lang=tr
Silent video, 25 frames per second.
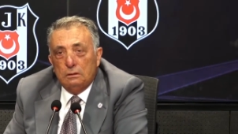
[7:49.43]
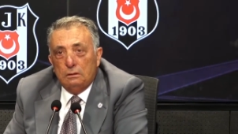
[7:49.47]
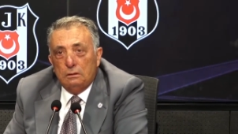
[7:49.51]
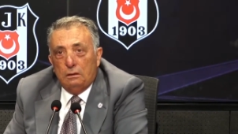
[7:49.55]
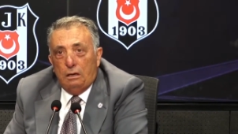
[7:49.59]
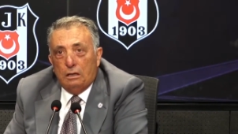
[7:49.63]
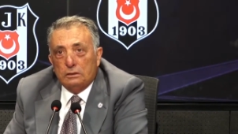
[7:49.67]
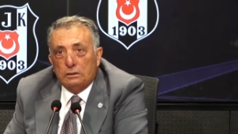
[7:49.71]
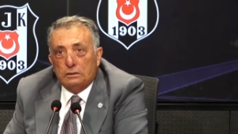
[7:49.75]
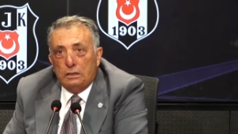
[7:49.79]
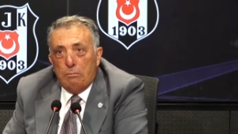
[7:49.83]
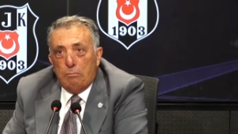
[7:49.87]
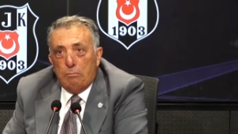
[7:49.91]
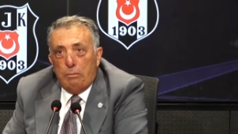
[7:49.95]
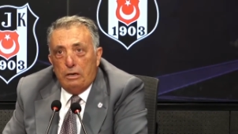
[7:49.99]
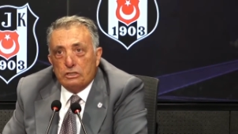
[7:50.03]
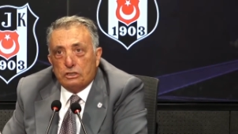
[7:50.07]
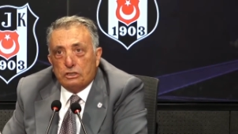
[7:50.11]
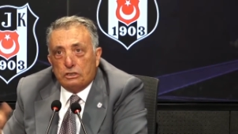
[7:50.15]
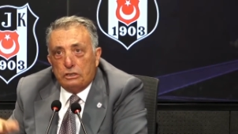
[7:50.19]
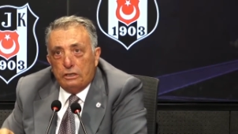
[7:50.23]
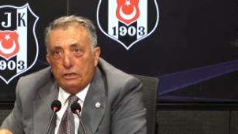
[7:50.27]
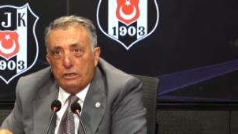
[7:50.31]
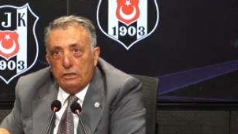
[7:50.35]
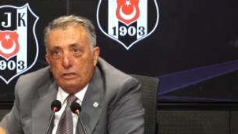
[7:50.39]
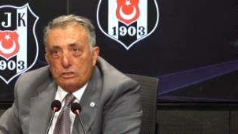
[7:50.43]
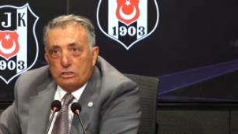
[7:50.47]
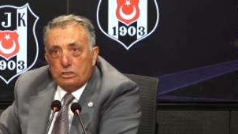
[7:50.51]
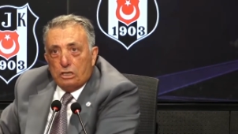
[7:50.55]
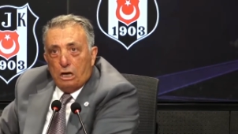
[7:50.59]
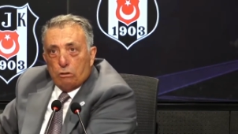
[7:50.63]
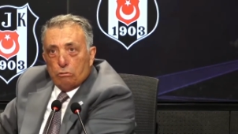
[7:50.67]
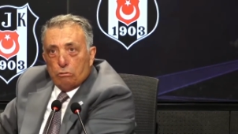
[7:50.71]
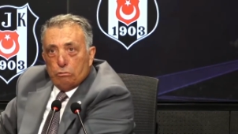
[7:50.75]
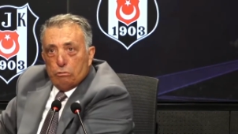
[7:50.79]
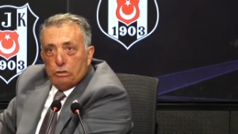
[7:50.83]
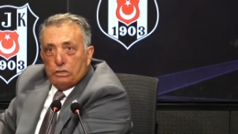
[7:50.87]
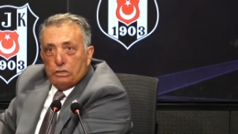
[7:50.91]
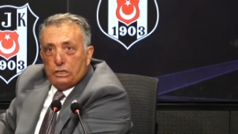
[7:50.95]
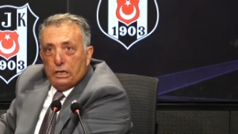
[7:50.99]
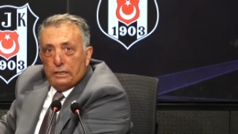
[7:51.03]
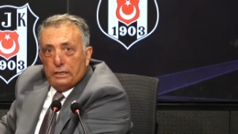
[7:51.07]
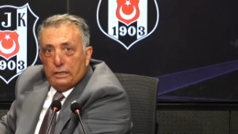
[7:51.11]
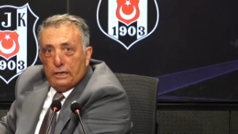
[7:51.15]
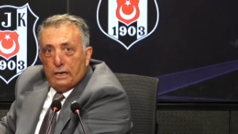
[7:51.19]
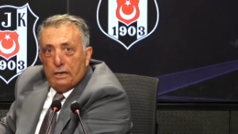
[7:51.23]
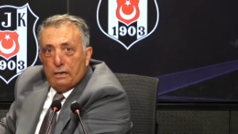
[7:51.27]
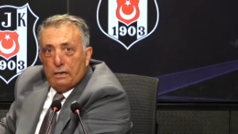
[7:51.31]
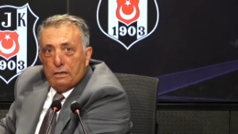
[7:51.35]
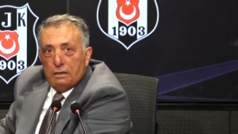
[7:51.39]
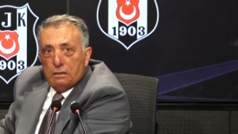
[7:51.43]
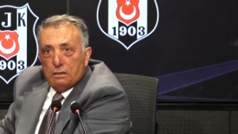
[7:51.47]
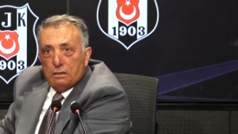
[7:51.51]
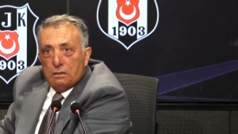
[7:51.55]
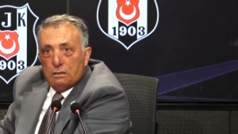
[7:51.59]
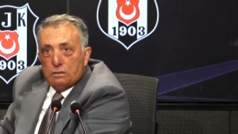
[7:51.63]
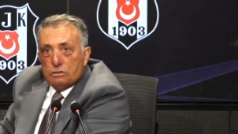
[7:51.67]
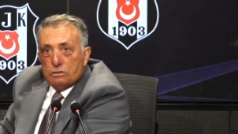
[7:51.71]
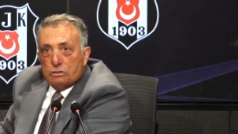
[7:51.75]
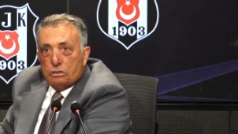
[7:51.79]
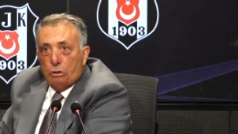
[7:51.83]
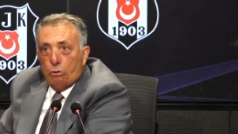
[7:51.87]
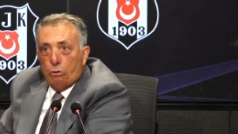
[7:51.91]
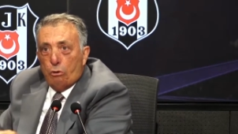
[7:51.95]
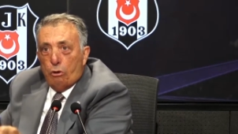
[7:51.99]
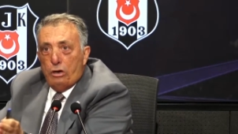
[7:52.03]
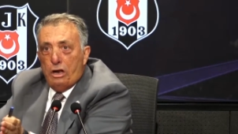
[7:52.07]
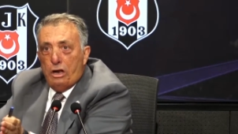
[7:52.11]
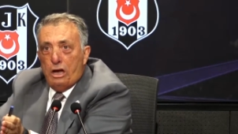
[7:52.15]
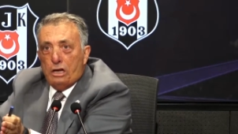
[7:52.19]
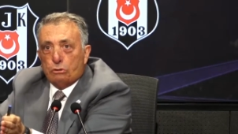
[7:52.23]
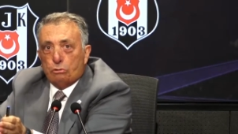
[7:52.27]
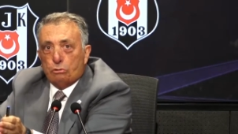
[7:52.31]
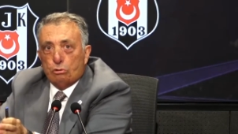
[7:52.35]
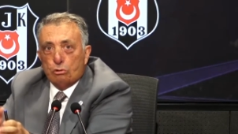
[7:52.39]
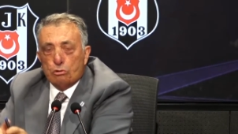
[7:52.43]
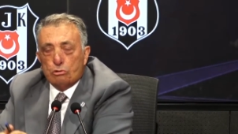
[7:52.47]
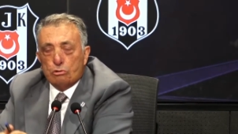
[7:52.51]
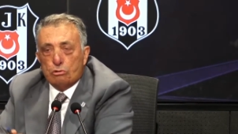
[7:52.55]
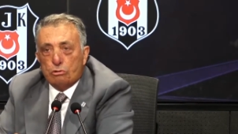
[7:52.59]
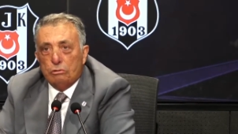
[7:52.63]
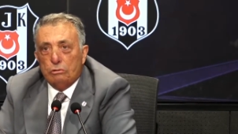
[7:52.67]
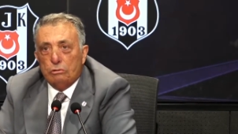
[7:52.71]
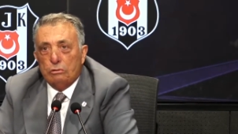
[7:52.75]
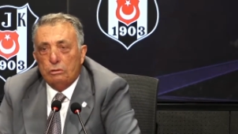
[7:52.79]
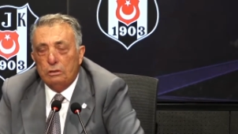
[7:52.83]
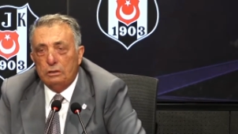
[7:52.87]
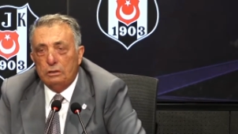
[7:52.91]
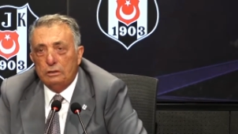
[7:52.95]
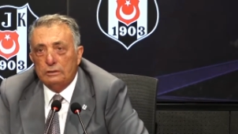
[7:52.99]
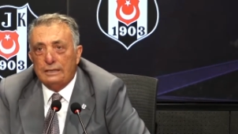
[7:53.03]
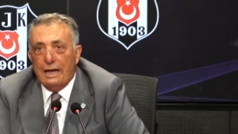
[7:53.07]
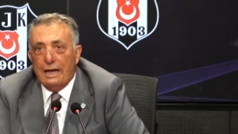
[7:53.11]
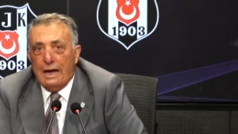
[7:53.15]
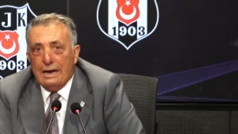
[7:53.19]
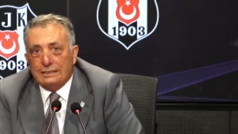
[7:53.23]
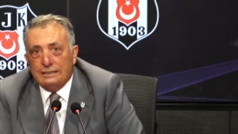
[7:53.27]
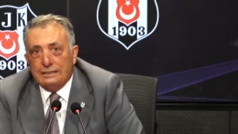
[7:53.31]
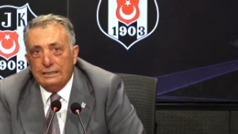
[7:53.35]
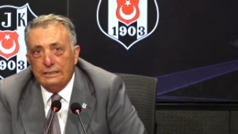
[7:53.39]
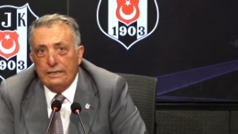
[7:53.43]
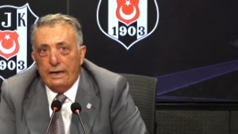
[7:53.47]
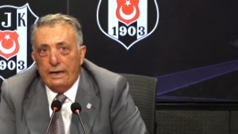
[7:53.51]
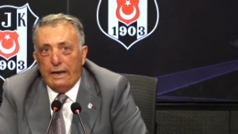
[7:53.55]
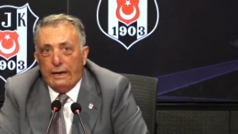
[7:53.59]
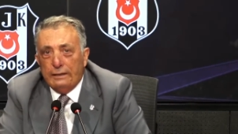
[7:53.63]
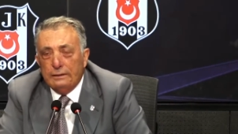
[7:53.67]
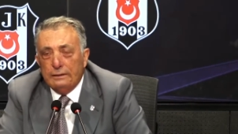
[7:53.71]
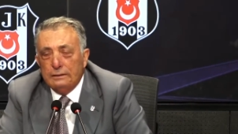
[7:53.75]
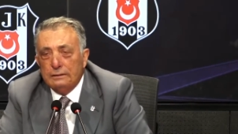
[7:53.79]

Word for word: Adam başkanını saklıyor kenara sen öne atıyorsun. Derdin ne?